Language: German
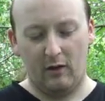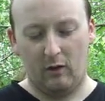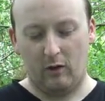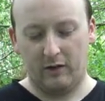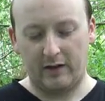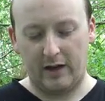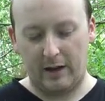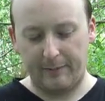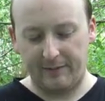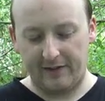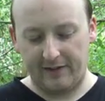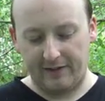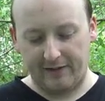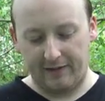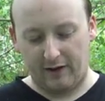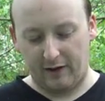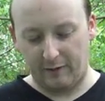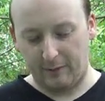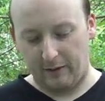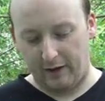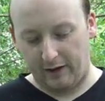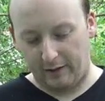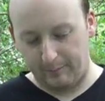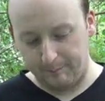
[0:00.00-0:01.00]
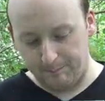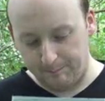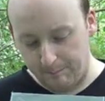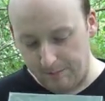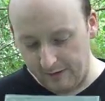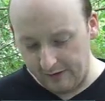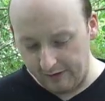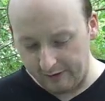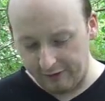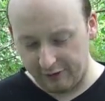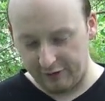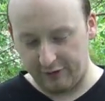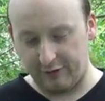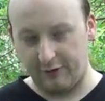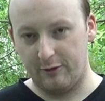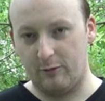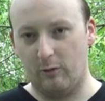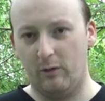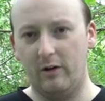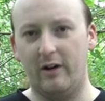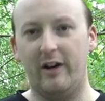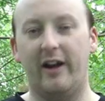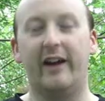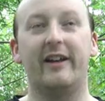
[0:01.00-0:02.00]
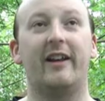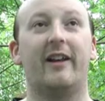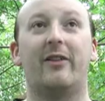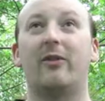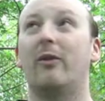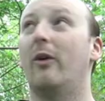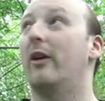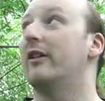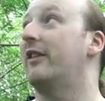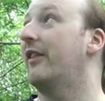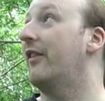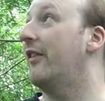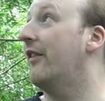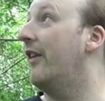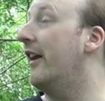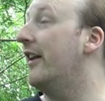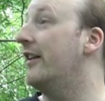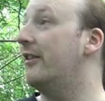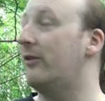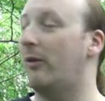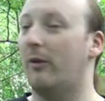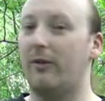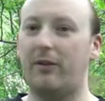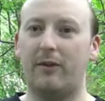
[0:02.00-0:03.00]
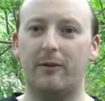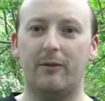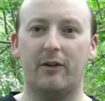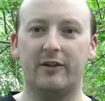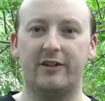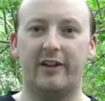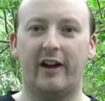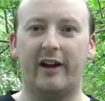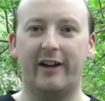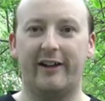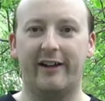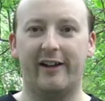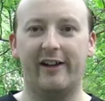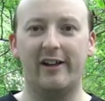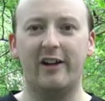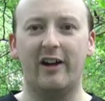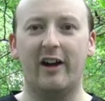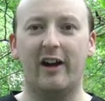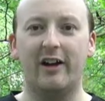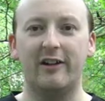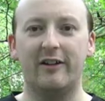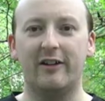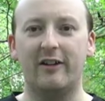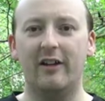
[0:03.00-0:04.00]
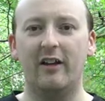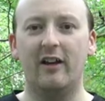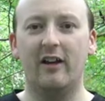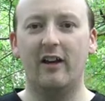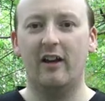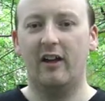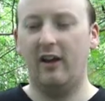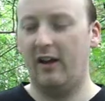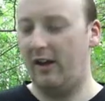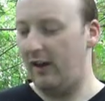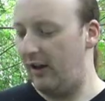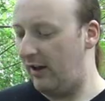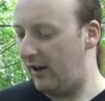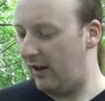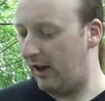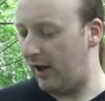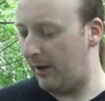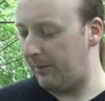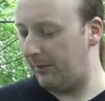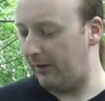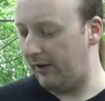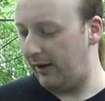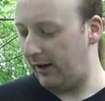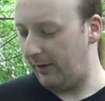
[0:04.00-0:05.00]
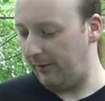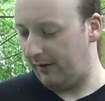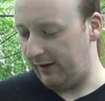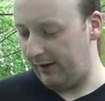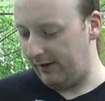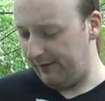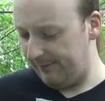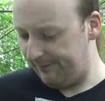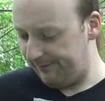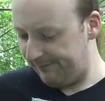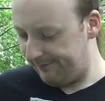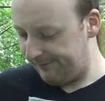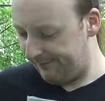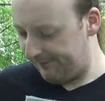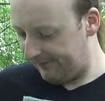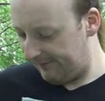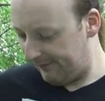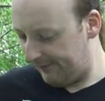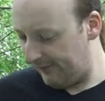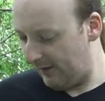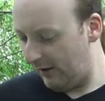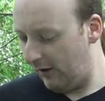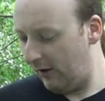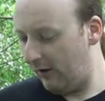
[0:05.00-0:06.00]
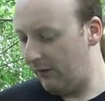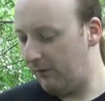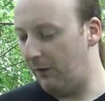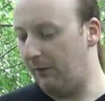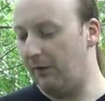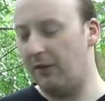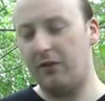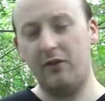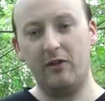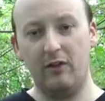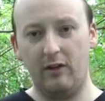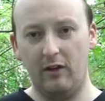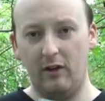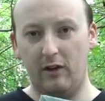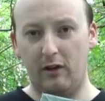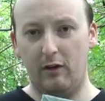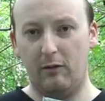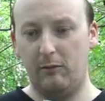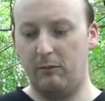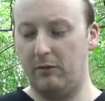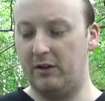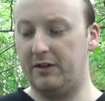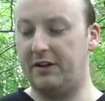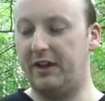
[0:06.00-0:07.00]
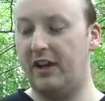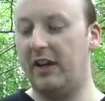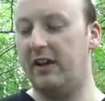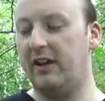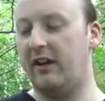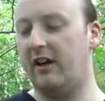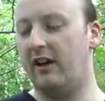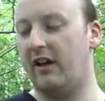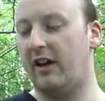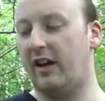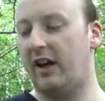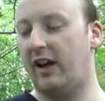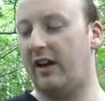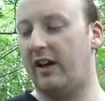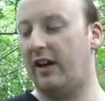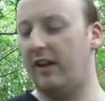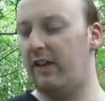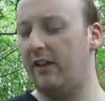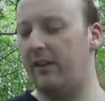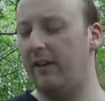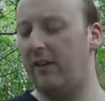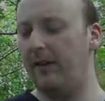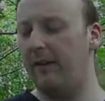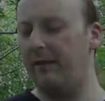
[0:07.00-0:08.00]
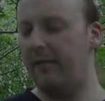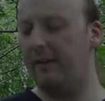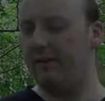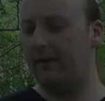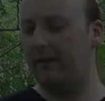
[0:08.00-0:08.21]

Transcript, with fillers: und habe jetzt sogar ein bisschen Dunkelheit erzeugt. Es ist halt trotzdem noch taghell gerade, aber immerhin. Wir wissen, mit der hier reagieren sie.